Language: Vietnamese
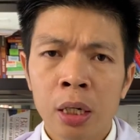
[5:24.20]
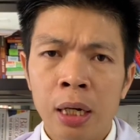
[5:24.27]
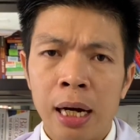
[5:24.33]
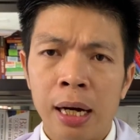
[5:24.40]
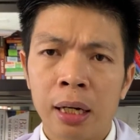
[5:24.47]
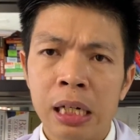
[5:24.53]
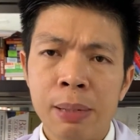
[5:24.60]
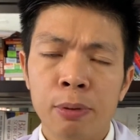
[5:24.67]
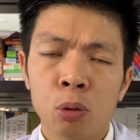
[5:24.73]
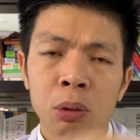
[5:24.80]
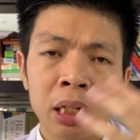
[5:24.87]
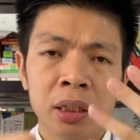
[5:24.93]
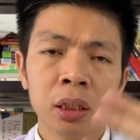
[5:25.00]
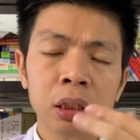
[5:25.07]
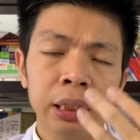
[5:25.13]
À, khi mà chúng
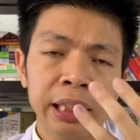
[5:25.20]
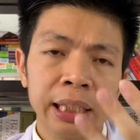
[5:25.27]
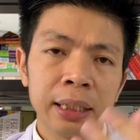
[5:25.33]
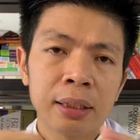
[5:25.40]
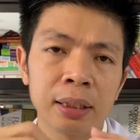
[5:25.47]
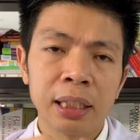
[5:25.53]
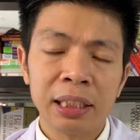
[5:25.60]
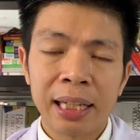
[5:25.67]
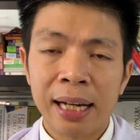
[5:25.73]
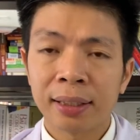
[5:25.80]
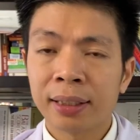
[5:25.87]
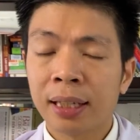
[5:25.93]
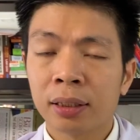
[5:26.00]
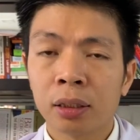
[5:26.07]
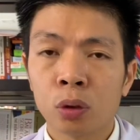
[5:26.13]
ta xử lý cái tình trạng
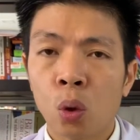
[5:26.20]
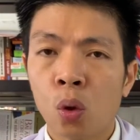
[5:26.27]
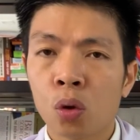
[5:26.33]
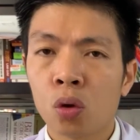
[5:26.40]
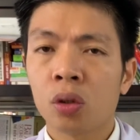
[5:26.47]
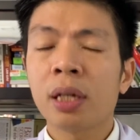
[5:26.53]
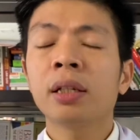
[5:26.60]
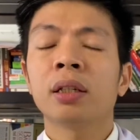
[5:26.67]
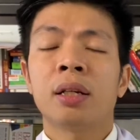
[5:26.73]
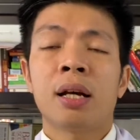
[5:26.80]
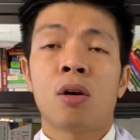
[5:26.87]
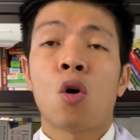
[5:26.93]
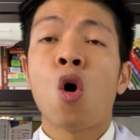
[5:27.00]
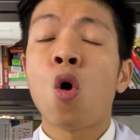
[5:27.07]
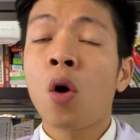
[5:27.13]
tăng sắc tố nó rất là
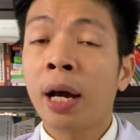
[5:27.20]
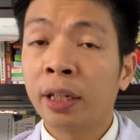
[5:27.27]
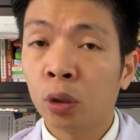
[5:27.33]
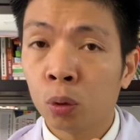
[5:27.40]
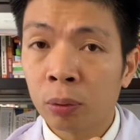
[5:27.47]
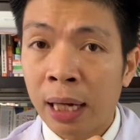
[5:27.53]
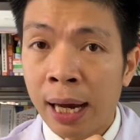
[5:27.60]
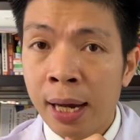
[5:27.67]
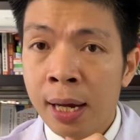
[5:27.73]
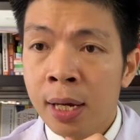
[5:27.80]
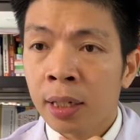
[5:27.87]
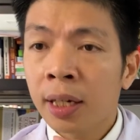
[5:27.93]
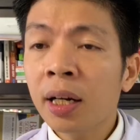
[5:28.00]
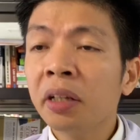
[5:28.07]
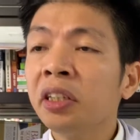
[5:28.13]
khó khăn cho chúng ta.
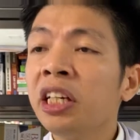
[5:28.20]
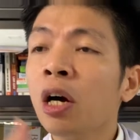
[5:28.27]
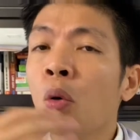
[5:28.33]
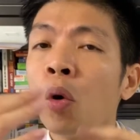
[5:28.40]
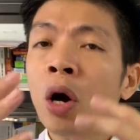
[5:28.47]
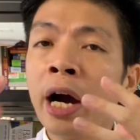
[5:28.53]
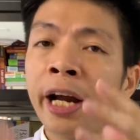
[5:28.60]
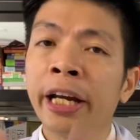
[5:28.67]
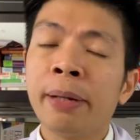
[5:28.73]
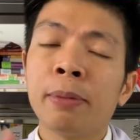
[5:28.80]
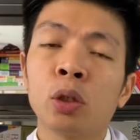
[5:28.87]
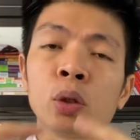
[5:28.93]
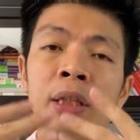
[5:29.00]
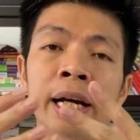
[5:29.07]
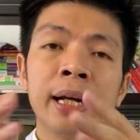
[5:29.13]
Rất là nhiều người khi mà
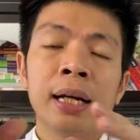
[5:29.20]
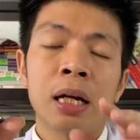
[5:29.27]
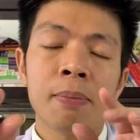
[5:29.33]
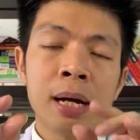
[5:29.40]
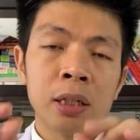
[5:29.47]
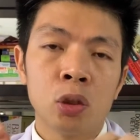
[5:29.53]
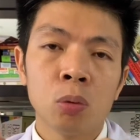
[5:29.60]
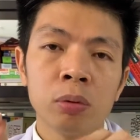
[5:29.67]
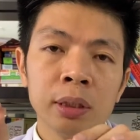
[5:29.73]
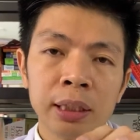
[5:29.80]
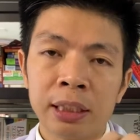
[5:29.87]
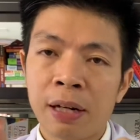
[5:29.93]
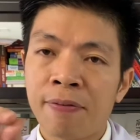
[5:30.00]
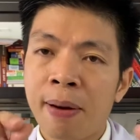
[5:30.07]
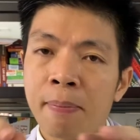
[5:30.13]
tôi thấy là các bạn dùng những cái
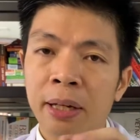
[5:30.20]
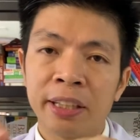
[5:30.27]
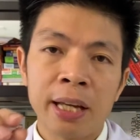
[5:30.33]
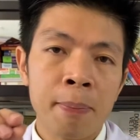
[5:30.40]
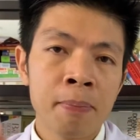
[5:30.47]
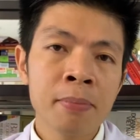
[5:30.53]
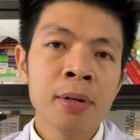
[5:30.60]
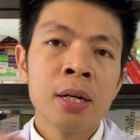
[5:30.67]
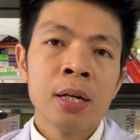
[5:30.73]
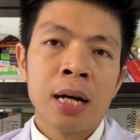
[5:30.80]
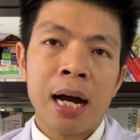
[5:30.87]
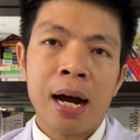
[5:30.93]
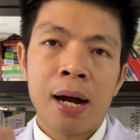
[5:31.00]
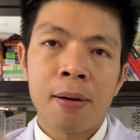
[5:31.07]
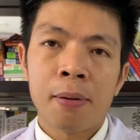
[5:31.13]
sản phẩm mà chấm
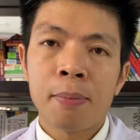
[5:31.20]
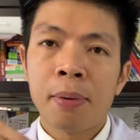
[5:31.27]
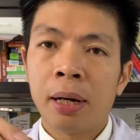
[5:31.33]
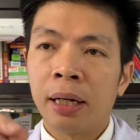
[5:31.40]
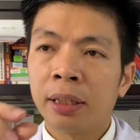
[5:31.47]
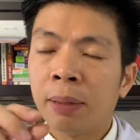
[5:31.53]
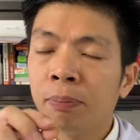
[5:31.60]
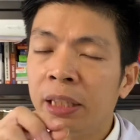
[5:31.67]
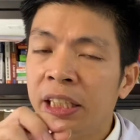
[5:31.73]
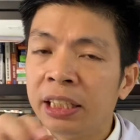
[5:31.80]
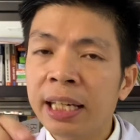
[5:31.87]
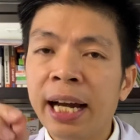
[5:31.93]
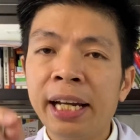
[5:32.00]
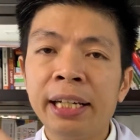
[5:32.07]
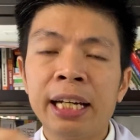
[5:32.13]
à, à, chấm tê
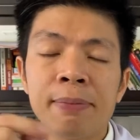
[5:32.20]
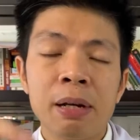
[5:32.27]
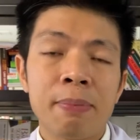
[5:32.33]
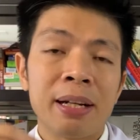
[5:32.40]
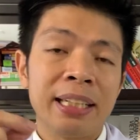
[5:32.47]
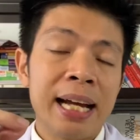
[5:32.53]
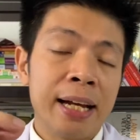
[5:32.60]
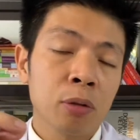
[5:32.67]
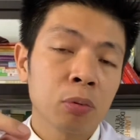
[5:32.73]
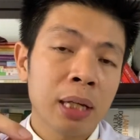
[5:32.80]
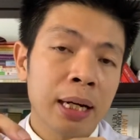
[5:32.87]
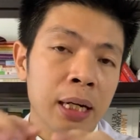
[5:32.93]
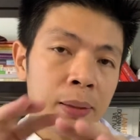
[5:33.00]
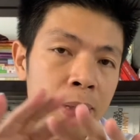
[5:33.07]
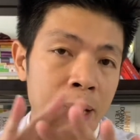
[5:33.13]
xê a trên bề mặt da chúng ta
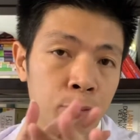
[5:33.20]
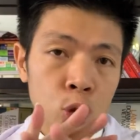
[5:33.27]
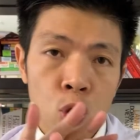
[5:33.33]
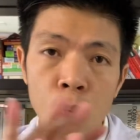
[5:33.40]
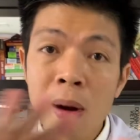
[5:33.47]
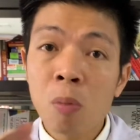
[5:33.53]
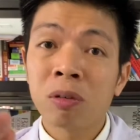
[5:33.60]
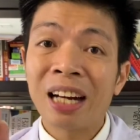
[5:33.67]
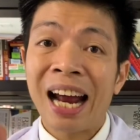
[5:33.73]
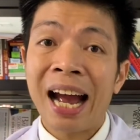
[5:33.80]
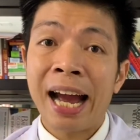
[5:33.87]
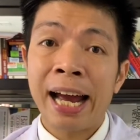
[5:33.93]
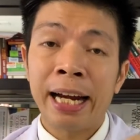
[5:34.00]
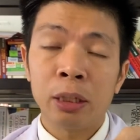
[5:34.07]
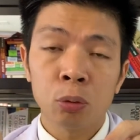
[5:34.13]
để mà làm cho nó bong ra,
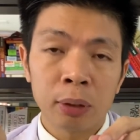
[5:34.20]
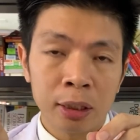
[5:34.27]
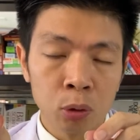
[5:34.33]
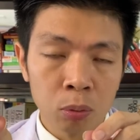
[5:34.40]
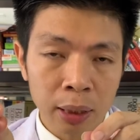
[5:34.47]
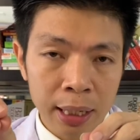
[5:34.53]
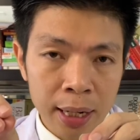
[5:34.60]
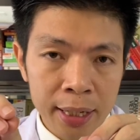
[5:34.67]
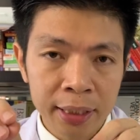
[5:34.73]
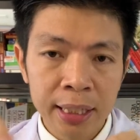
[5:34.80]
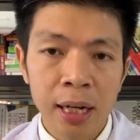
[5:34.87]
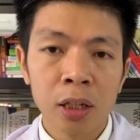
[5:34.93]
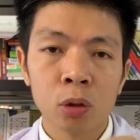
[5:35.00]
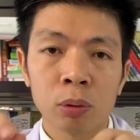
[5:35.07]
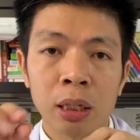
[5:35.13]
hay là chúng ta dùng cái
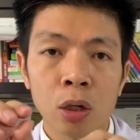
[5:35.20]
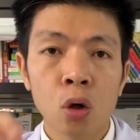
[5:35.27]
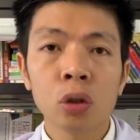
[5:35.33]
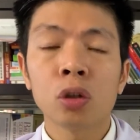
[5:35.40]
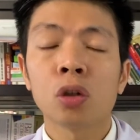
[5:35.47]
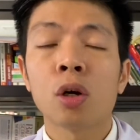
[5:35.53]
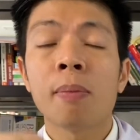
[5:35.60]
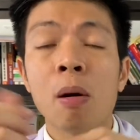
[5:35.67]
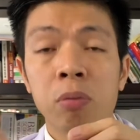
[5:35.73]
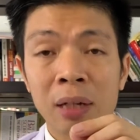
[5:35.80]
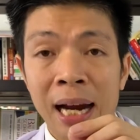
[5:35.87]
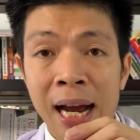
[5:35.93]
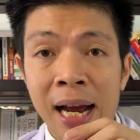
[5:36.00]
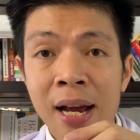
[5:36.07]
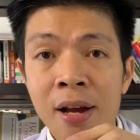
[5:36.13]
laser chúng ta đốt cho nó bong ra,